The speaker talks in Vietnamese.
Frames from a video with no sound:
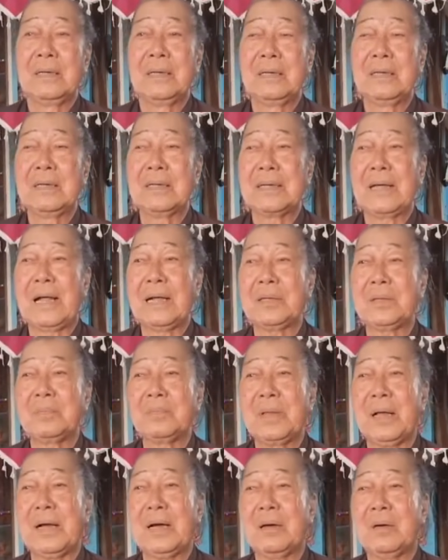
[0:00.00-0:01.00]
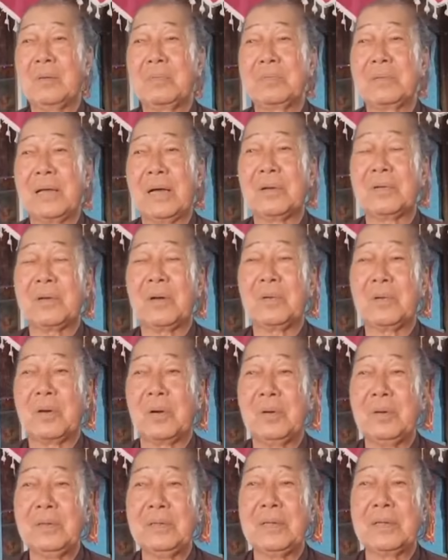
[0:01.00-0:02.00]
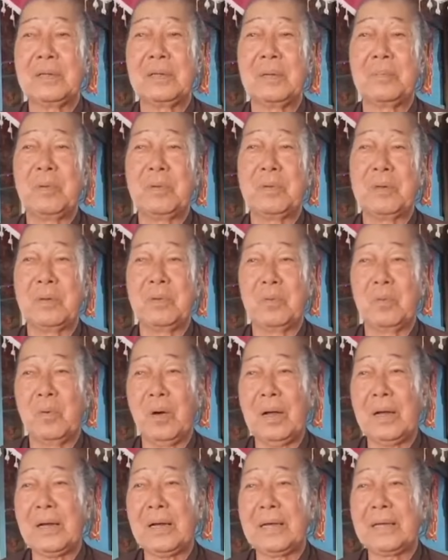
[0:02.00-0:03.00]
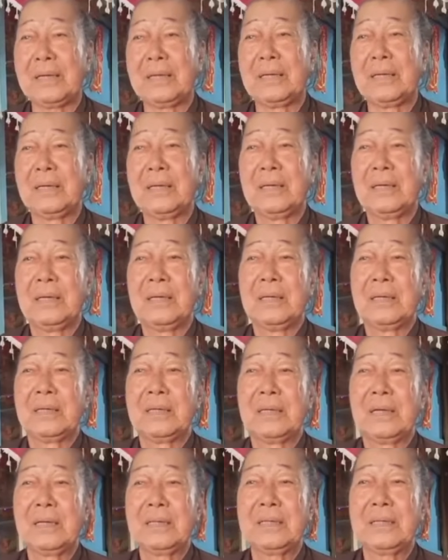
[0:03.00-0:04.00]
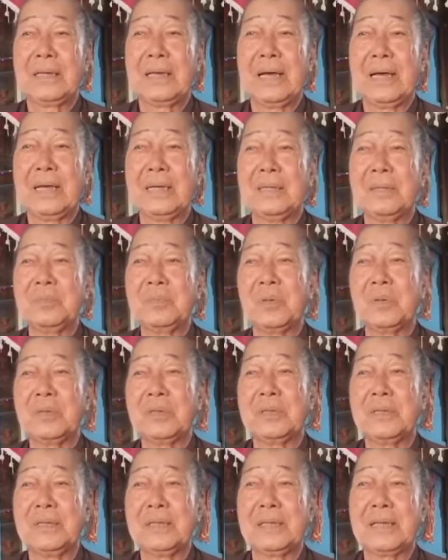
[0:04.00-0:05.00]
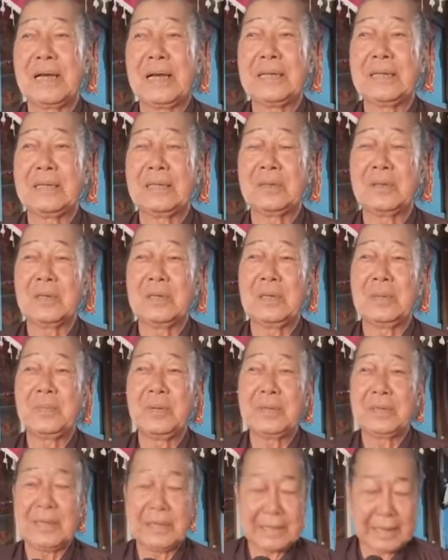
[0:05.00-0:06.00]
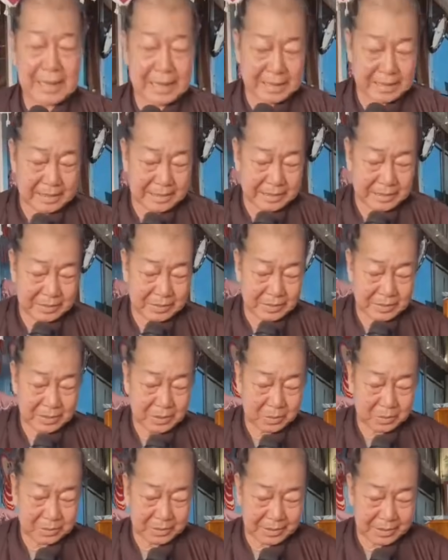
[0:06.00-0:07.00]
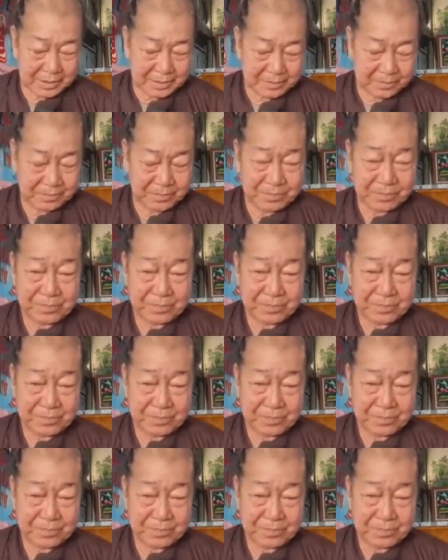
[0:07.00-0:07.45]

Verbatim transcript: yên lặng chúng ta cùng nhau trao đổi thì là một điều quá hay nên vì lẽ chúng tôi xin đại diện cho địa phương cháy nhà lời nói đầu tiên